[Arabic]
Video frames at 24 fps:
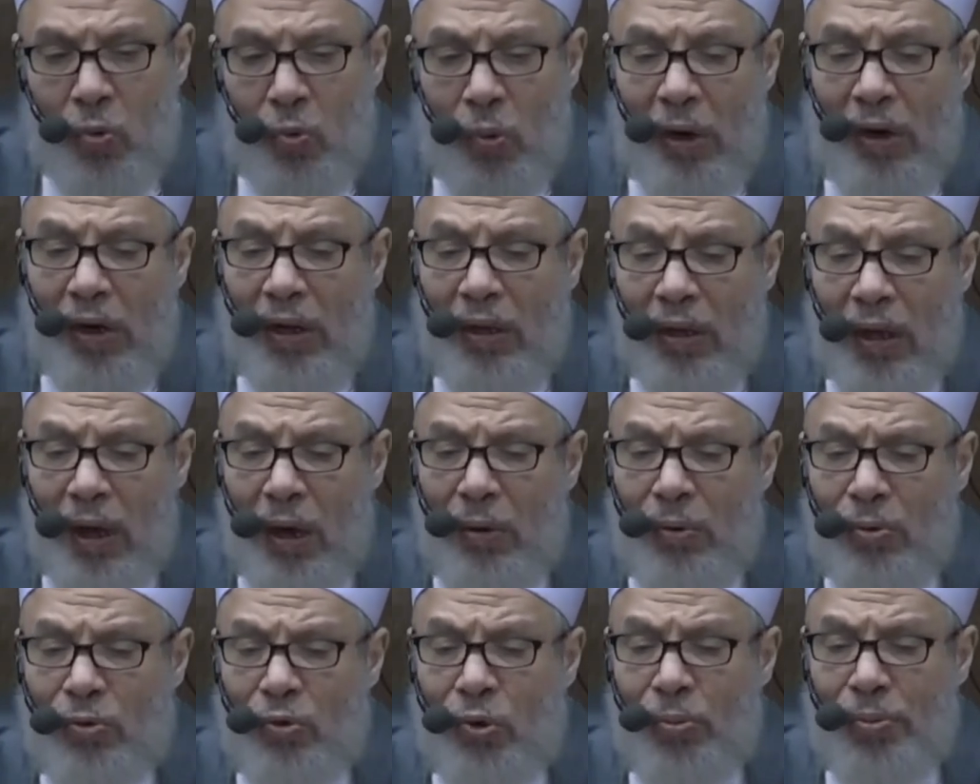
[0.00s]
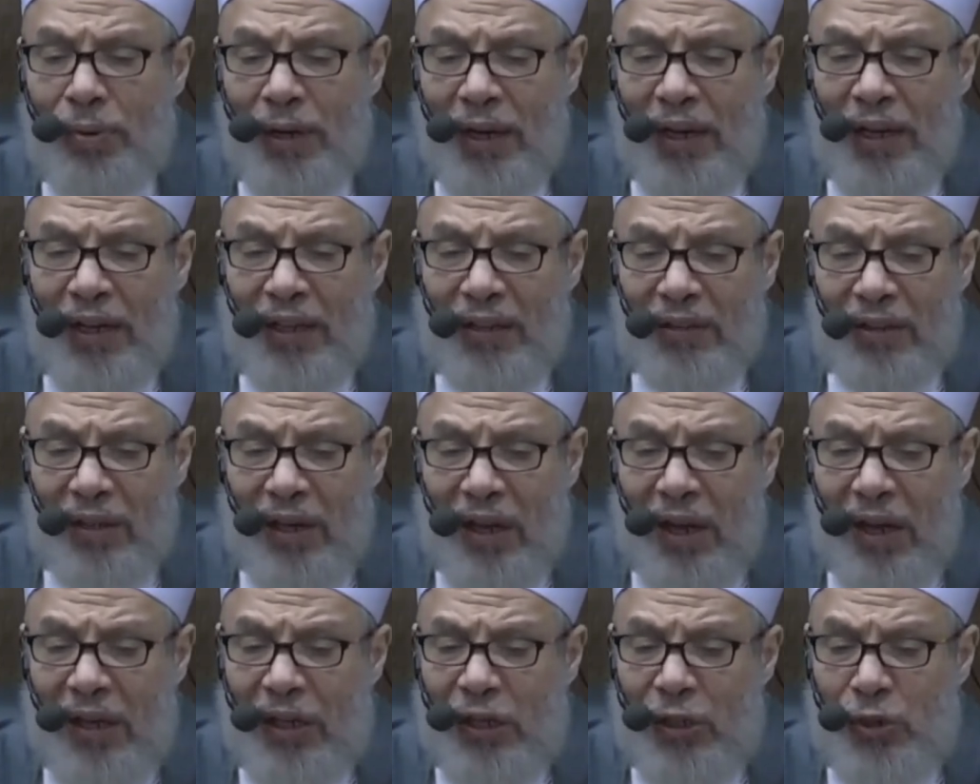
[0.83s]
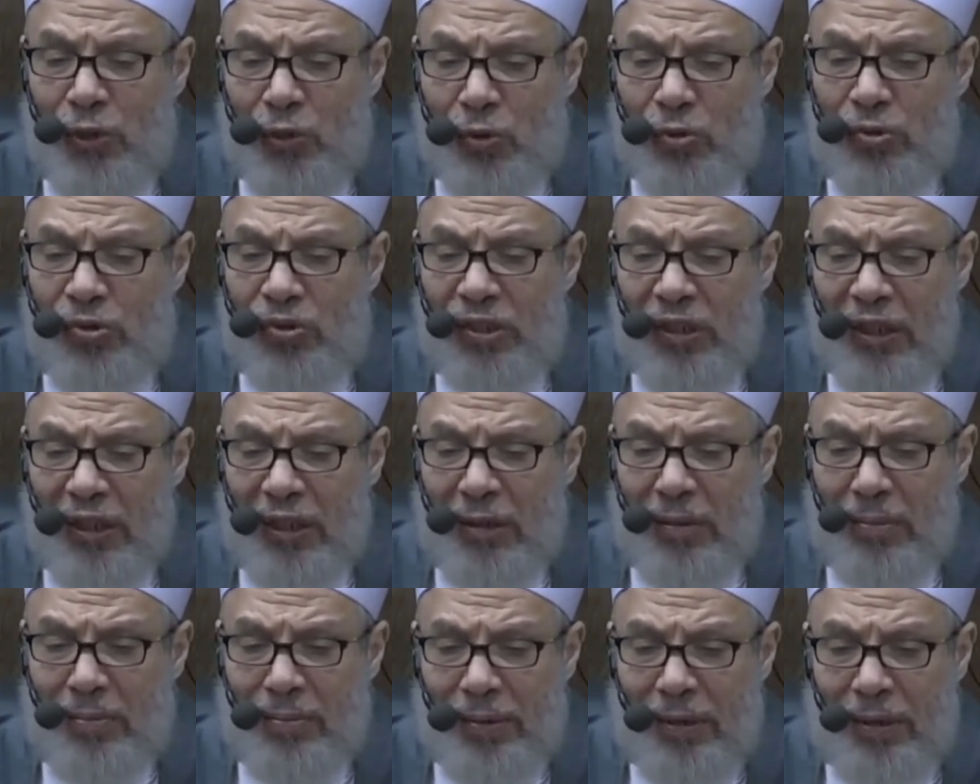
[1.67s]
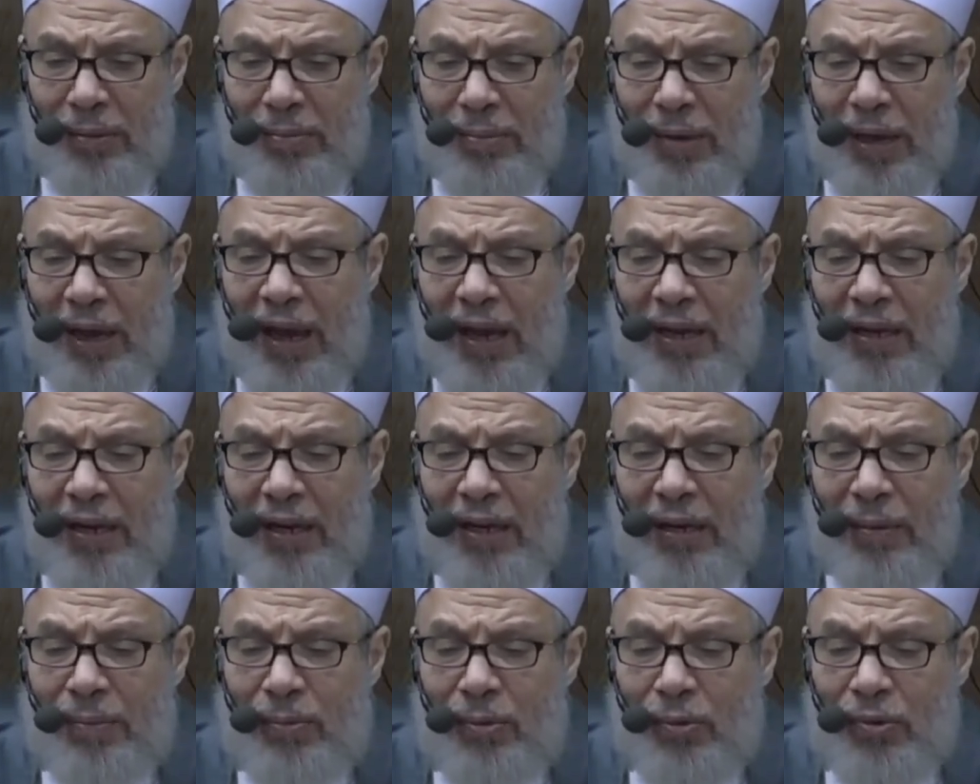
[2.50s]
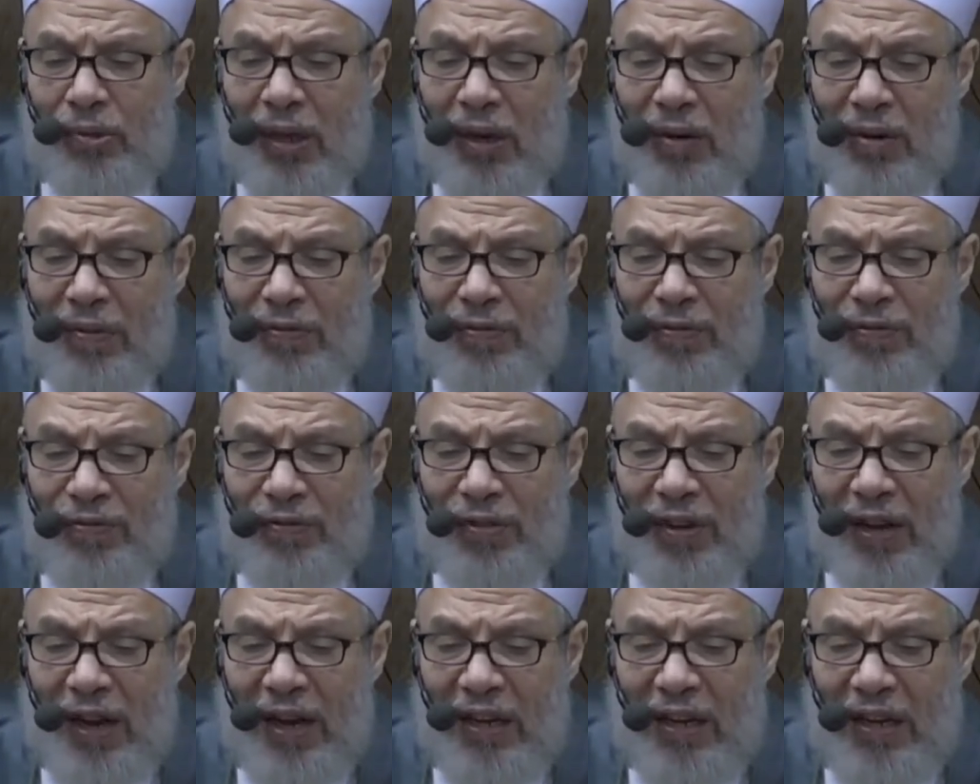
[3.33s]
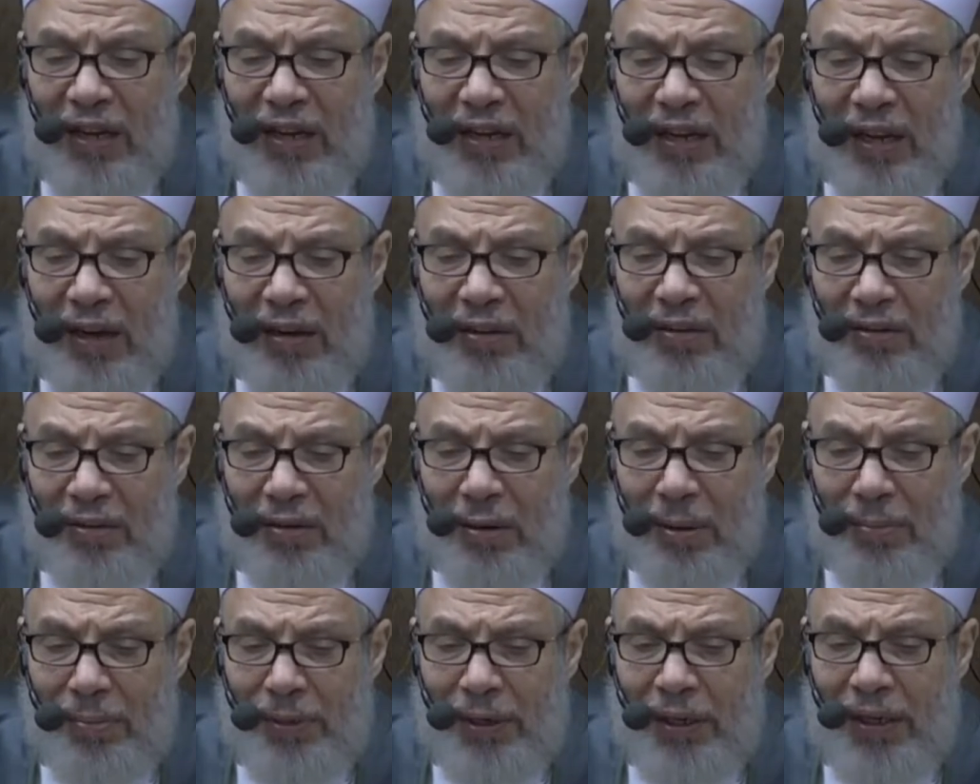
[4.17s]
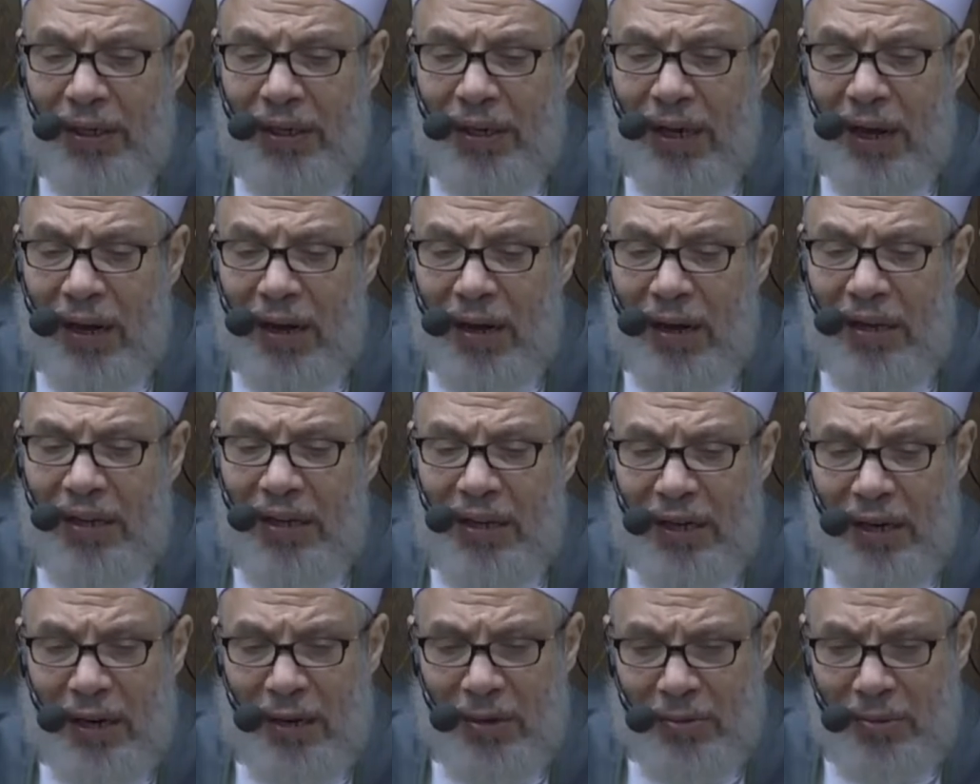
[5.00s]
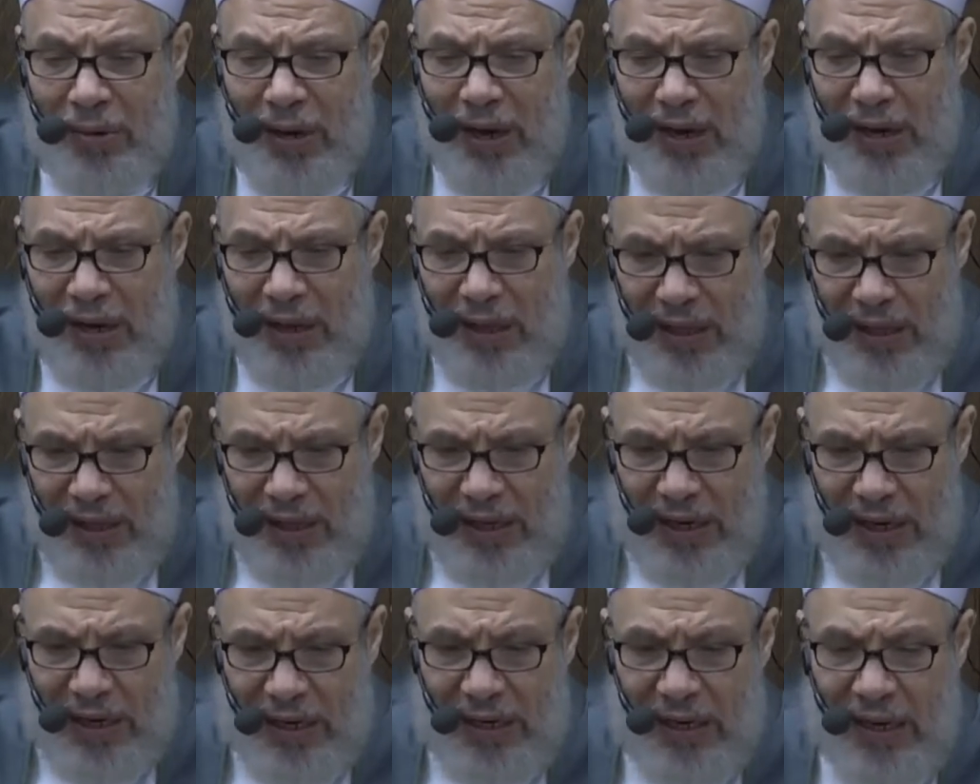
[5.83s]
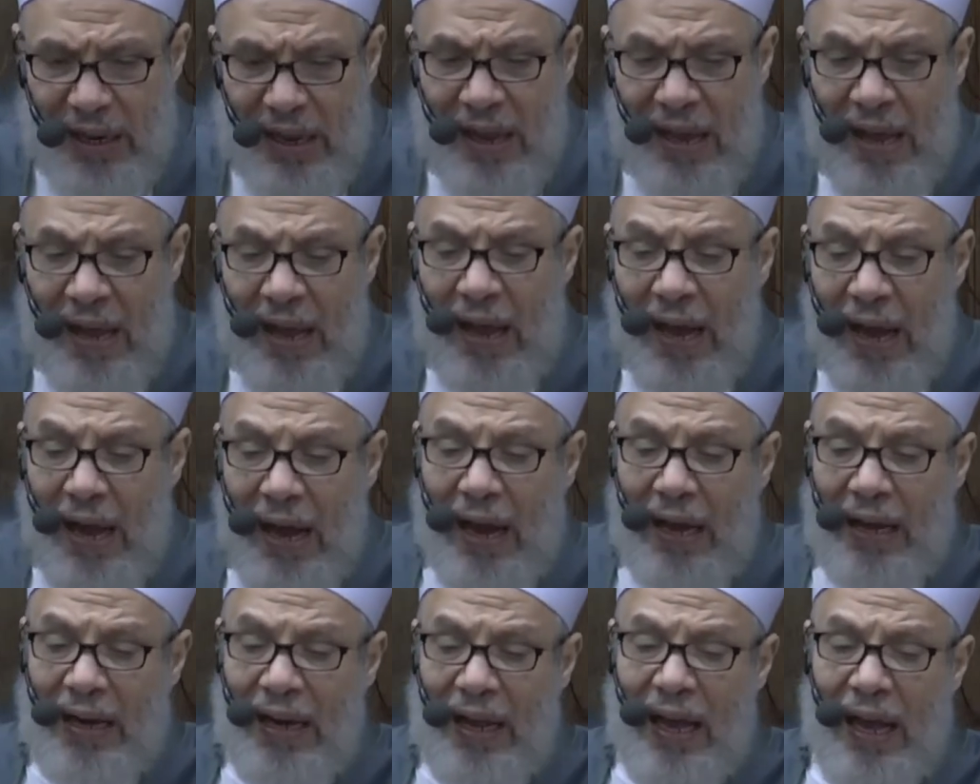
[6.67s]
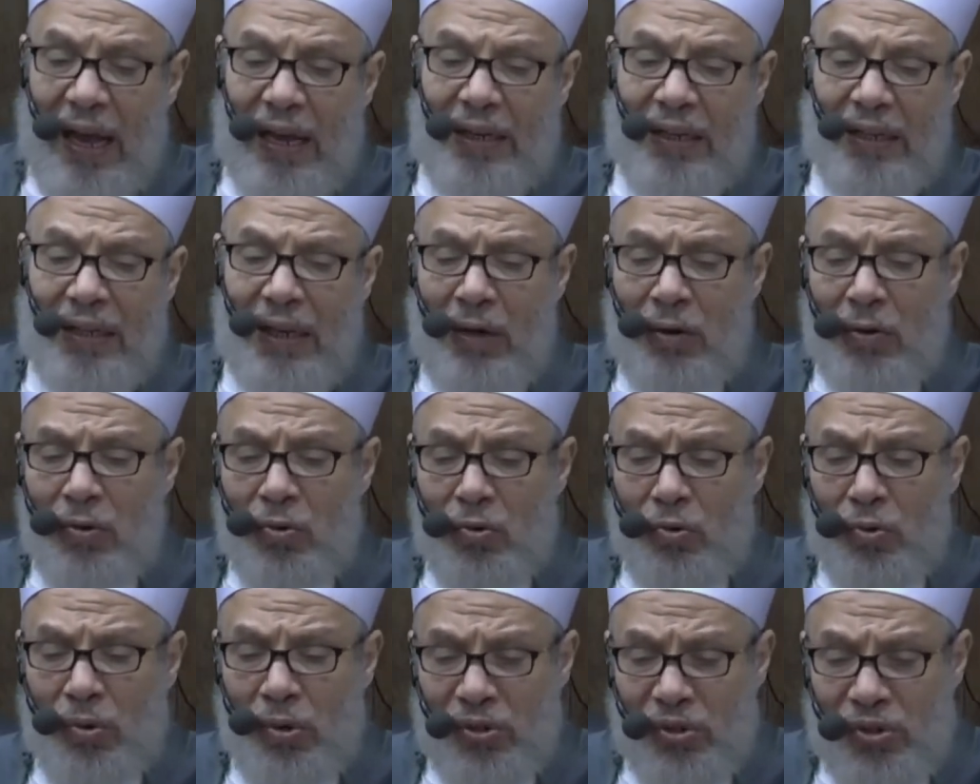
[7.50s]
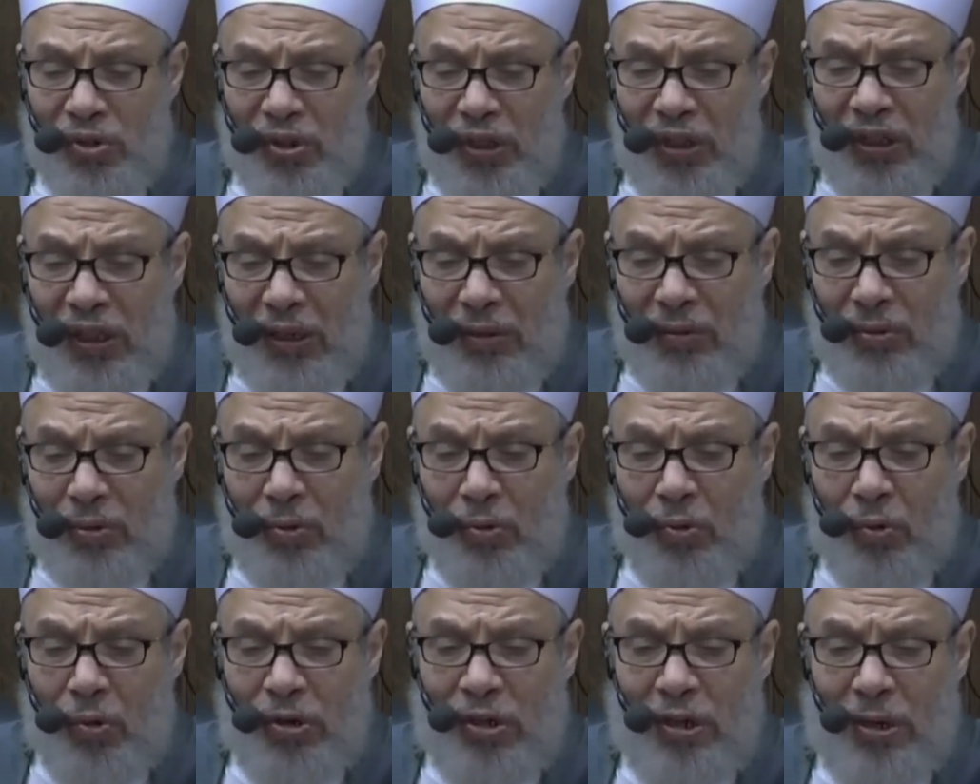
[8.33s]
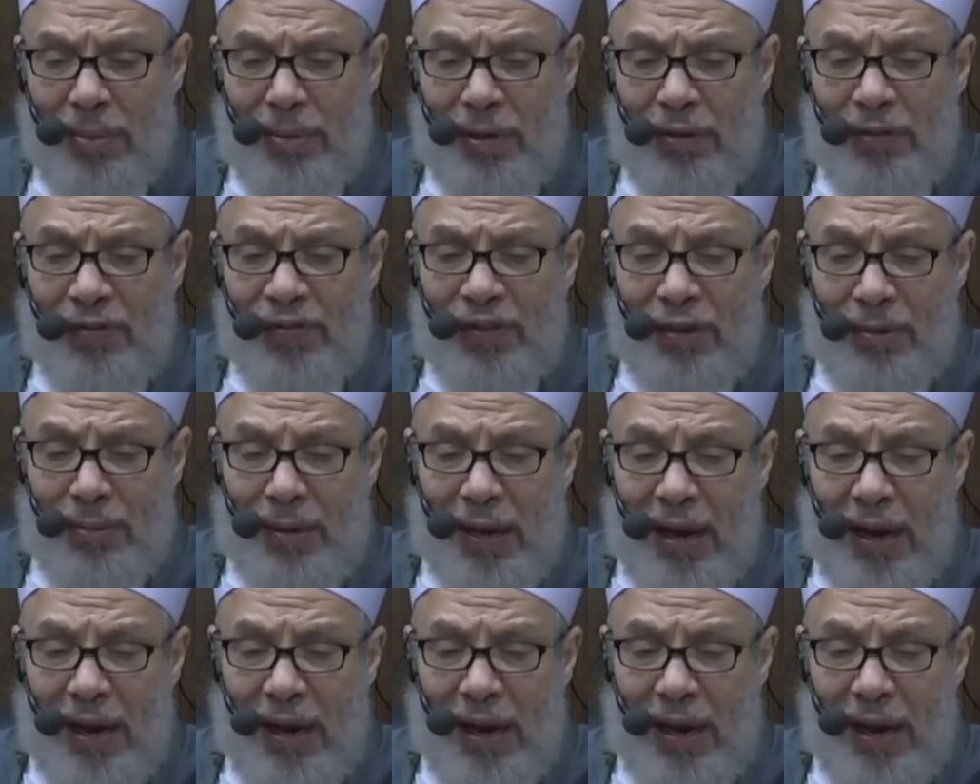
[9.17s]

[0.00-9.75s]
والقول باعطاء جزء من مال المتوفى للاقربين غير الوارثين على انه وصيه وجبت في